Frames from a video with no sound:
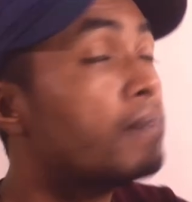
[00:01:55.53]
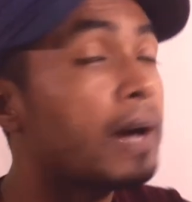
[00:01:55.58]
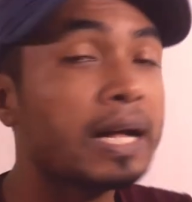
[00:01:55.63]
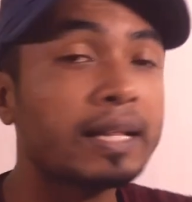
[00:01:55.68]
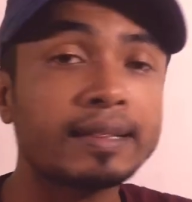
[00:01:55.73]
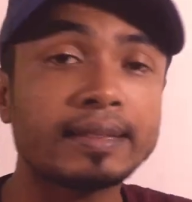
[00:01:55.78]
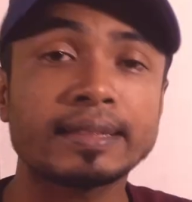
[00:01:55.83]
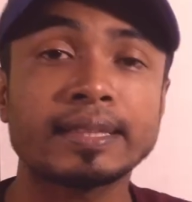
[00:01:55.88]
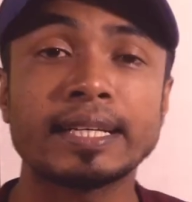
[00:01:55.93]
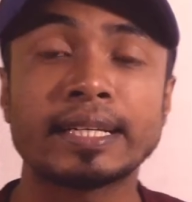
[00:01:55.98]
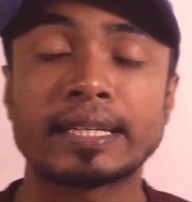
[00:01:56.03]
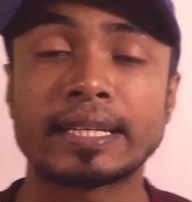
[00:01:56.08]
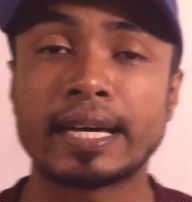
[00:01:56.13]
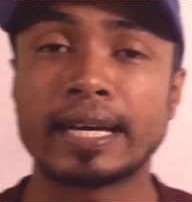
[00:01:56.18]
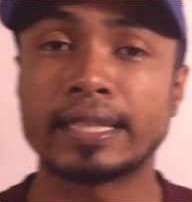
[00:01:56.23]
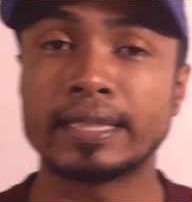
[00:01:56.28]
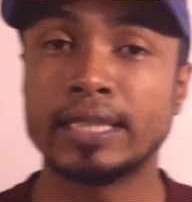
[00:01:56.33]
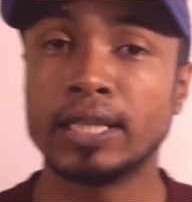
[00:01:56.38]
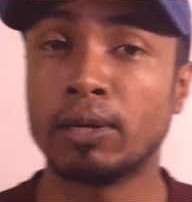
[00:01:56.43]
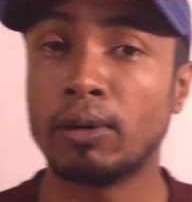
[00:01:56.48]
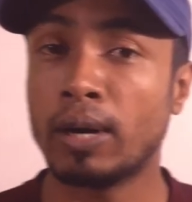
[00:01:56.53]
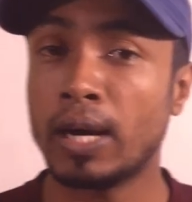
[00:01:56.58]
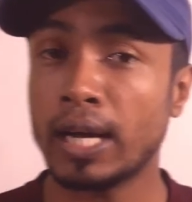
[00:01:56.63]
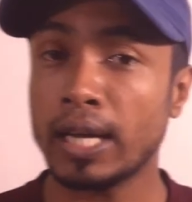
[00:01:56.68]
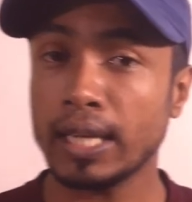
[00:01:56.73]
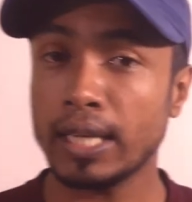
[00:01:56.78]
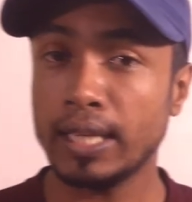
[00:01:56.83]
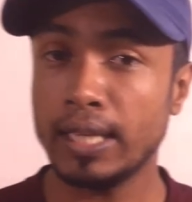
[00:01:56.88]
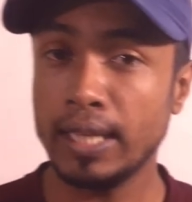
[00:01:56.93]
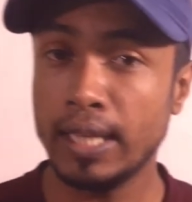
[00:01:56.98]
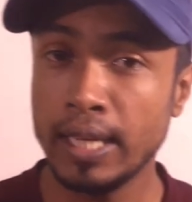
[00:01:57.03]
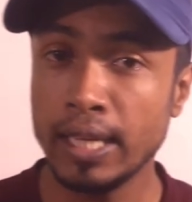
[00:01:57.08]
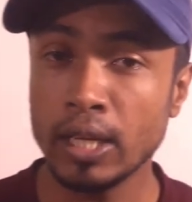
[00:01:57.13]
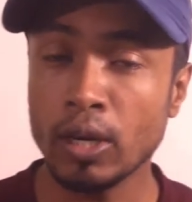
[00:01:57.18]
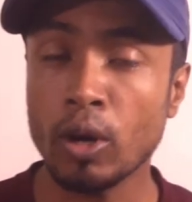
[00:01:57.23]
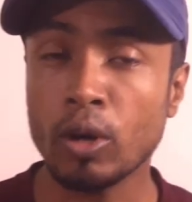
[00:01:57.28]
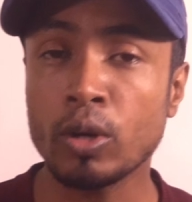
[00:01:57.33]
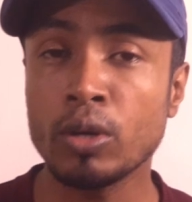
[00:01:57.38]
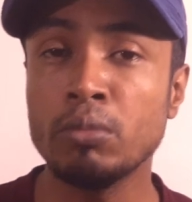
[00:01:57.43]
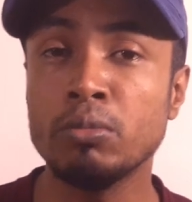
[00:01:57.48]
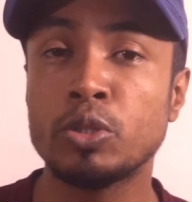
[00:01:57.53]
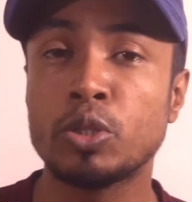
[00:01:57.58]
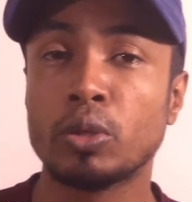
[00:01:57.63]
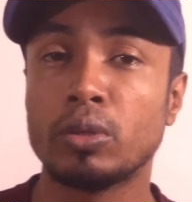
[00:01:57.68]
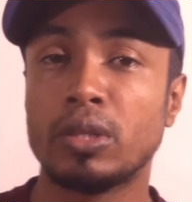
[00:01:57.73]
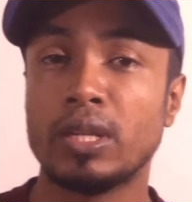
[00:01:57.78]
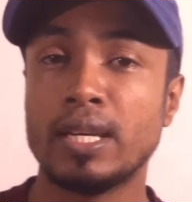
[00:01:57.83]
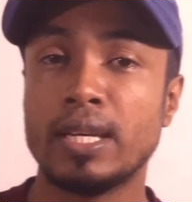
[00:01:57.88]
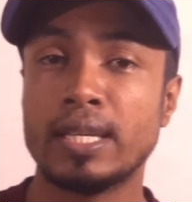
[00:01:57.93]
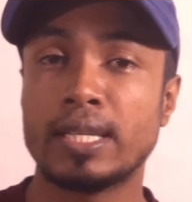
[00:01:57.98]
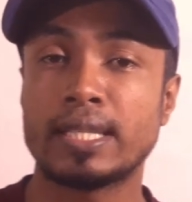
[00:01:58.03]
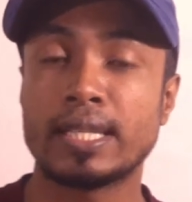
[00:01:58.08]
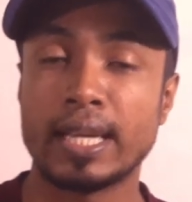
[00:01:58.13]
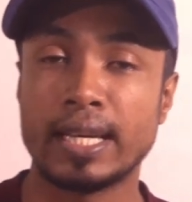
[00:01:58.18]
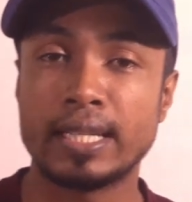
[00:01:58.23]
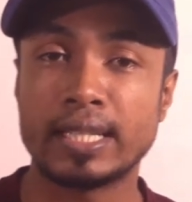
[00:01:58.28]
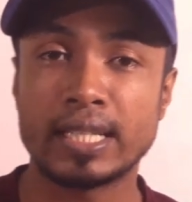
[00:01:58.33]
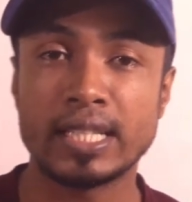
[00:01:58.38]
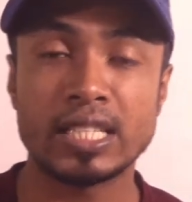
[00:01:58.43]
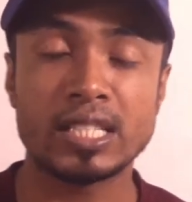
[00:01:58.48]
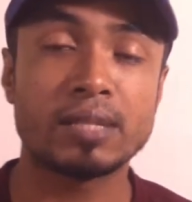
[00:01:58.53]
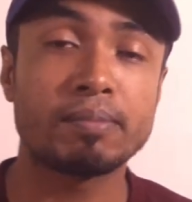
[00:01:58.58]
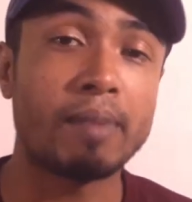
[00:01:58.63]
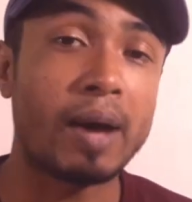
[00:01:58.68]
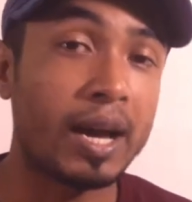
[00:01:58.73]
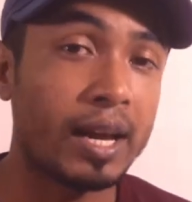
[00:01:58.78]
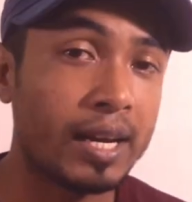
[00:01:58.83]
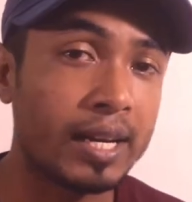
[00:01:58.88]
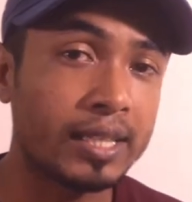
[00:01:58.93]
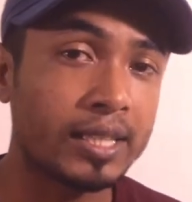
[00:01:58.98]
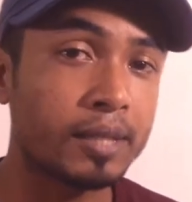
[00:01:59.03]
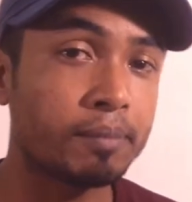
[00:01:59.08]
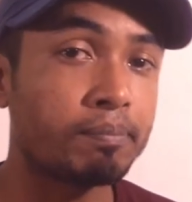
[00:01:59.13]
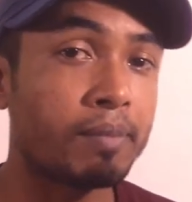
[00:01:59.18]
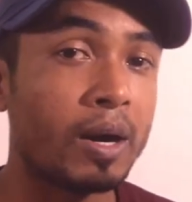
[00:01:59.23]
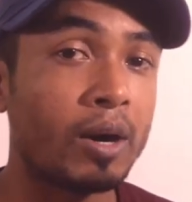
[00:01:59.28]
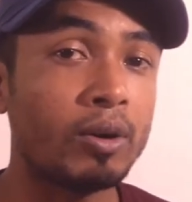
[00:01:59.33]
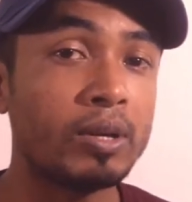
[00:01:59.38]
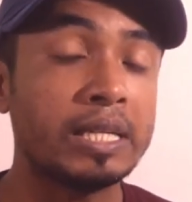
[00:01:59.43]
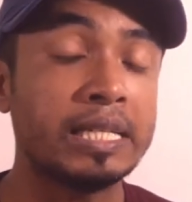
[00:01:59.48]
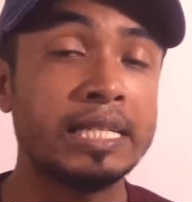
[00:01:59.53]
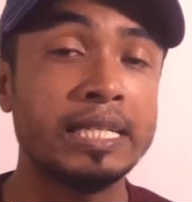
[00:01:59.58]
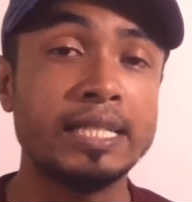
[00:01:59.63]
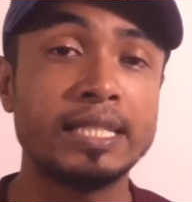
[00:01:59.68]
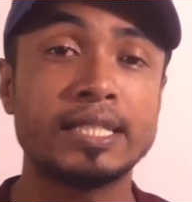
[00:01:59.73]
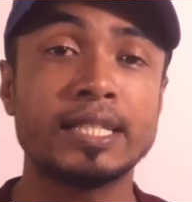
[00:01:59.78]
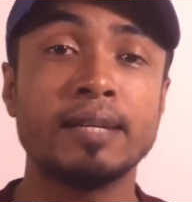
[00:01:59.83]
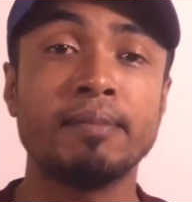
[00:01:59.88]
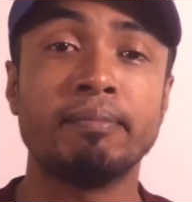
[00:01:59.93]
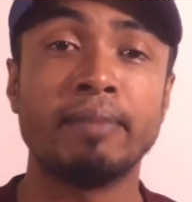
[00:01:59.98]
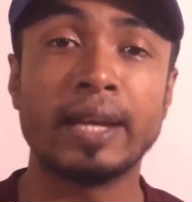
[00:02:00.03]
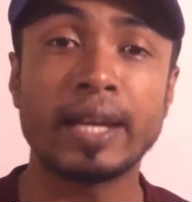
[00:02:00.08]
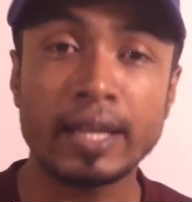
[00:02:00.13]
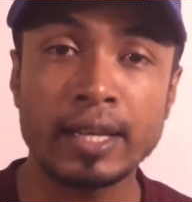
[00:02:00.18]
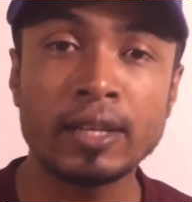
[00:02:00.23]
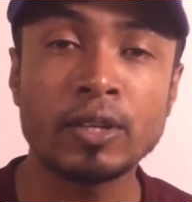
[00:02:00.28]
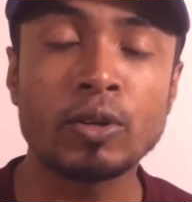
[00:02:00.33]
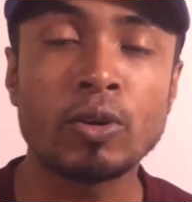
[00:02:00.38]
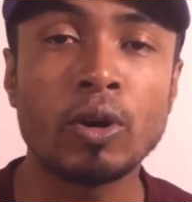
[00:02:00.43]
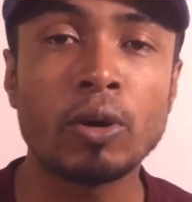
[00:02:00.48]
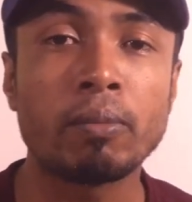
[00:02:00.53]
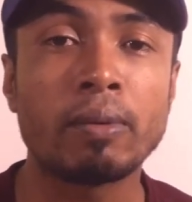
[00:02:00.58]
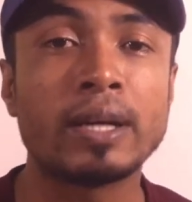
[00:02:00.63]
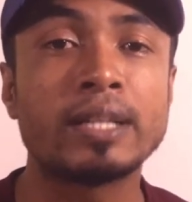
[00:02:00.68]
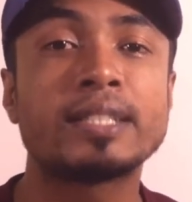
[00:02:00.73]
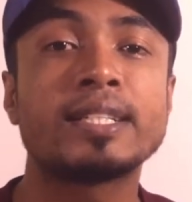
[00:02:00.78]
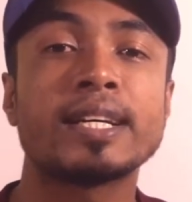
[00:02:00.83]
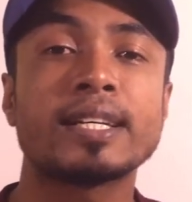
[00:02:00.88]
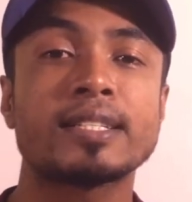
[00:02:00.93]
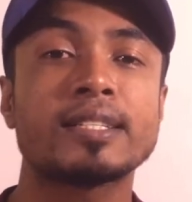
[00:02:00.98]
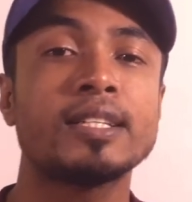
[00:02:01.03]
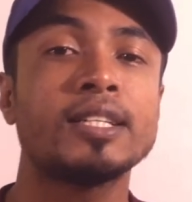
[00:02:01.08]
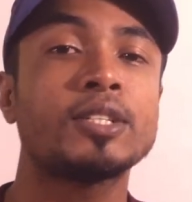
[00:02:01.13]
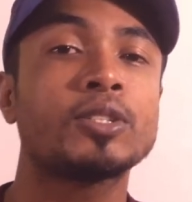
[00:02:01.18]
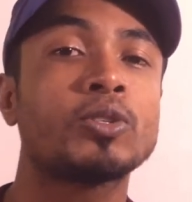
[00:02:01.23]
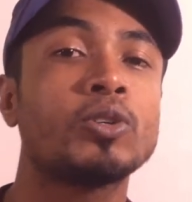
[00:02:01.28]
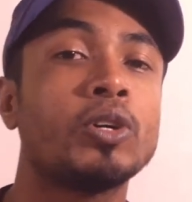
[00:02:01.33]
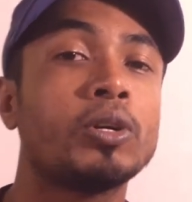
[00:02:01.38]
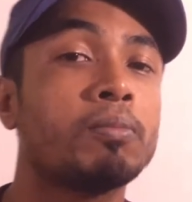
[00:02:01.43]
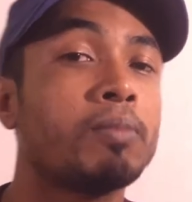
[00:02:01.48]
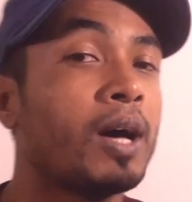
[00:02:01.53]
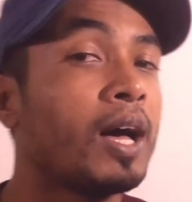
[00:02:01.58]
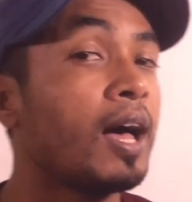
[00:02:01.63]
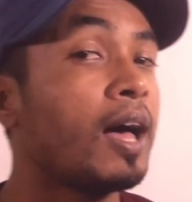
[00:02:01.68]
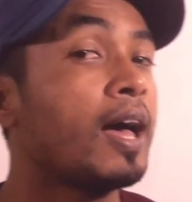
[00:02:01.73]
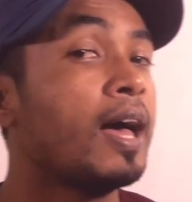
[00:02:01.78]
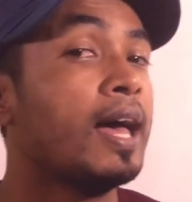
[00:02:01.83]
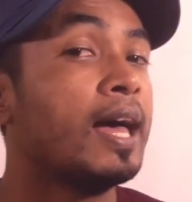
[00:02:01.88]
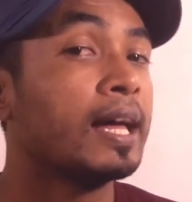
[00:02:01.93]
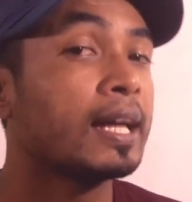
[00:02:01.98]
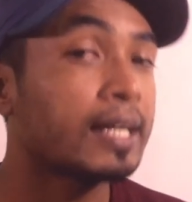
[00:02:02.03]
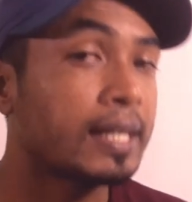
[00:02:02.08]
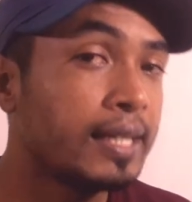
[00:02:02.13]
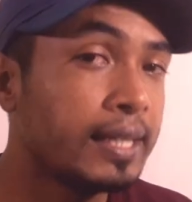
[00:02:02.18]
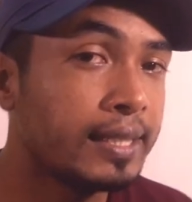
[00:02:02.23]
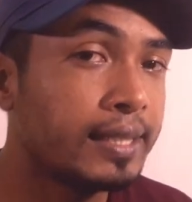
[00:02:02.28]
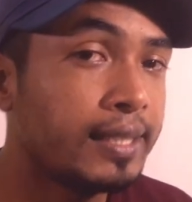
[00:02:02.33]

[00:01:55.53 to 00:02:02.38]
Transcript: পাত্তা না দেওয়া এরকম যদি সেন্টেন্স বাংলাতে পাও ইংলিশে মেকিং করবা ট্রান্সলেট করবা কি